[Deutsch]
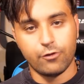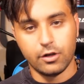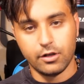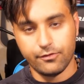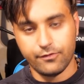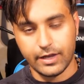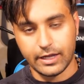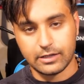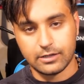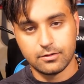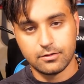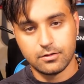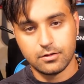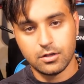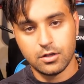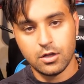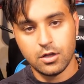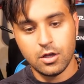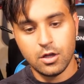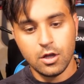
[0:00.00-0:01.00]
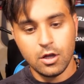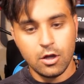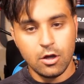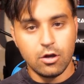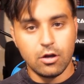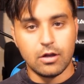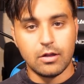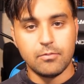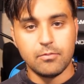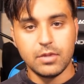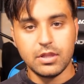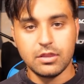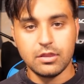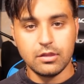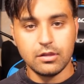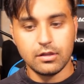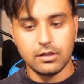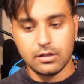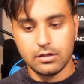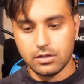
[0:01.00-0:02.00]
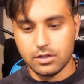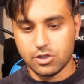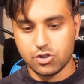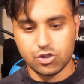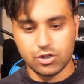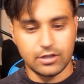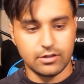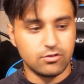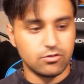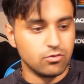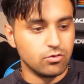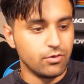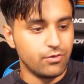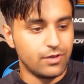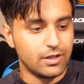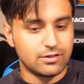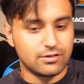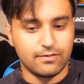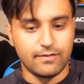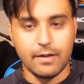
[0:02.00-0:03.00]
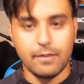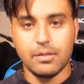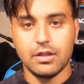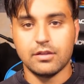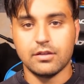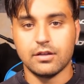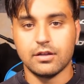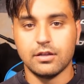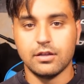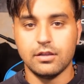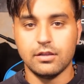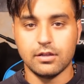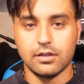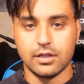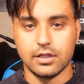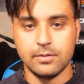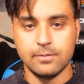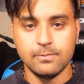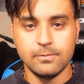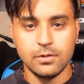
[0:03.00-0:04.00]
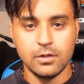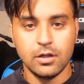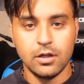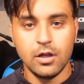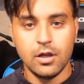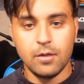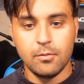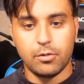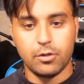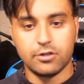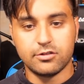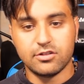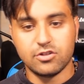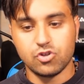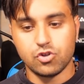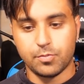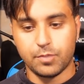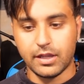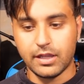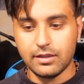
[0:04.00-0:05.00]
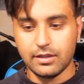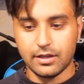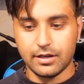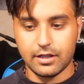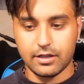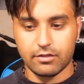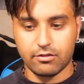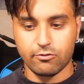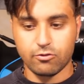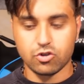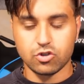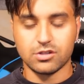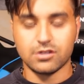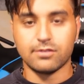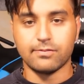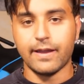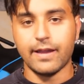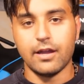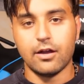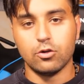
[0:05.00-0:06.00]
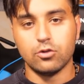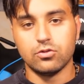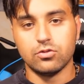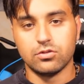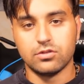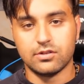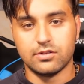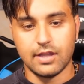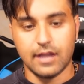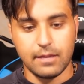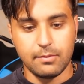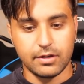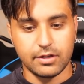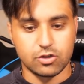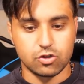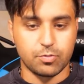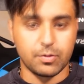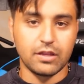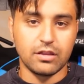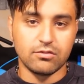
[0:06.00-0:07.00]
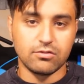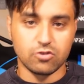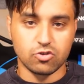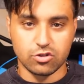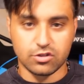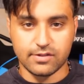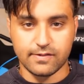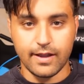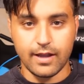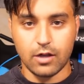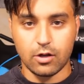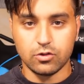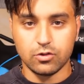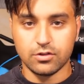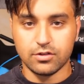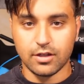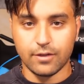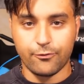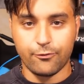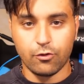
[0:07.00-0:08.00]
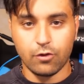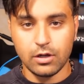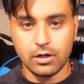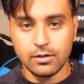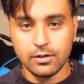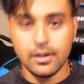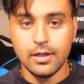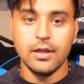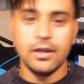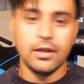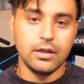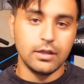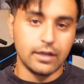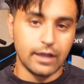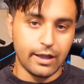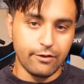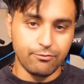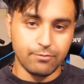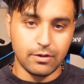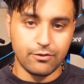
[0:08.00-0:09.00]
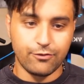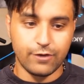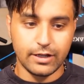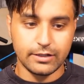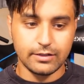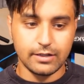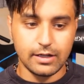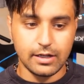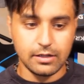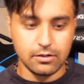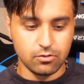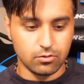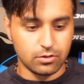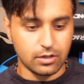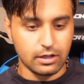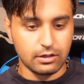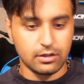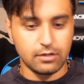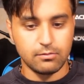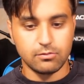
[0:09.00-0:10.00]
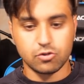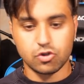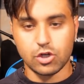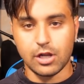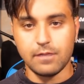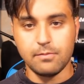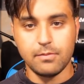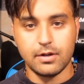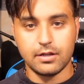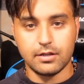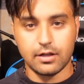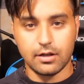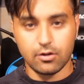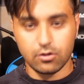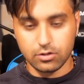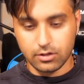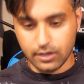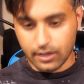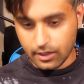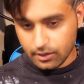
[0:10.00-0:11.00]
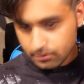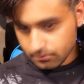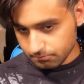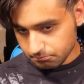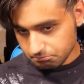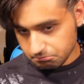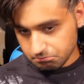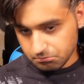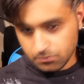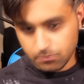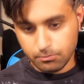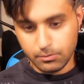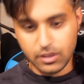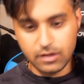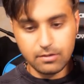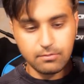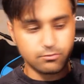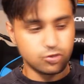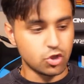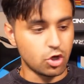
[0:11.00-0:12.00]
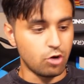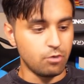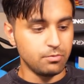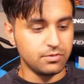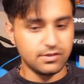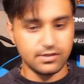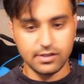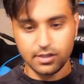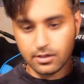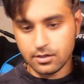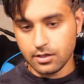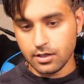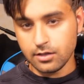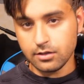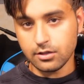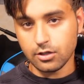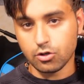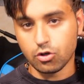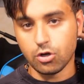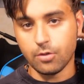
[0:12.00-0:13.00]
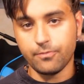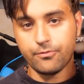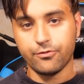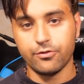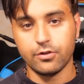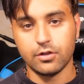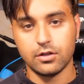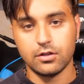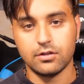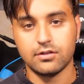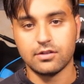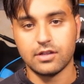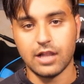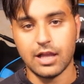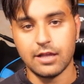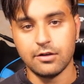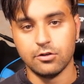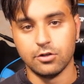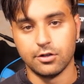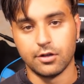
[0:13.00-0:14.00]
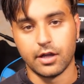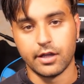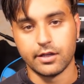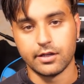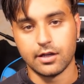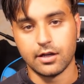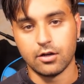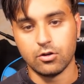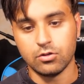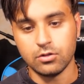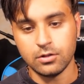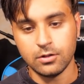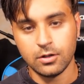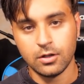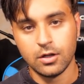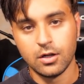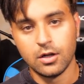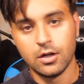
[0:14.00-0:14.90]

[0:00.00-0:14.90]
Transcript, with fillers: vorne weg. Dann mittendrin, ich stand so ungefähr zwei Meter hinter ihm. Plötzlich springt er da zwischen zwei Autos, der Einbrecher springt zwischen zwei Autos hervor, greift meinen Vater an und hat ihm scheinbar dann auch direkt mit einem Schraubenzieher in den Hinterkopf äh, ins Kleinhirn reingehauen.